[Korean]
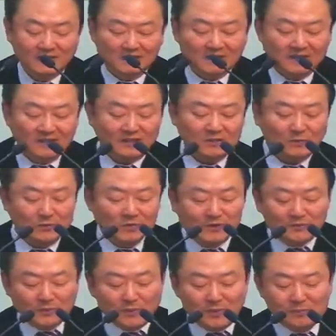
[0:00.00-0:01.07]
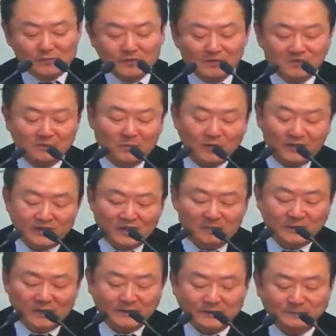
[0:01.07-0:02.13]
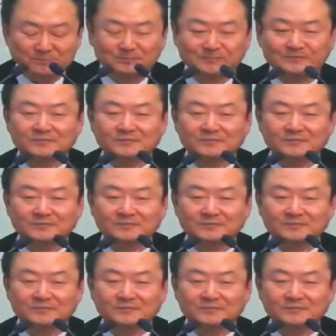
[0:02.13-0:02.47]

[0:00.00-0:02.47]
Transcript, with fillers: 그래서 오늘 본문을 보게 되면은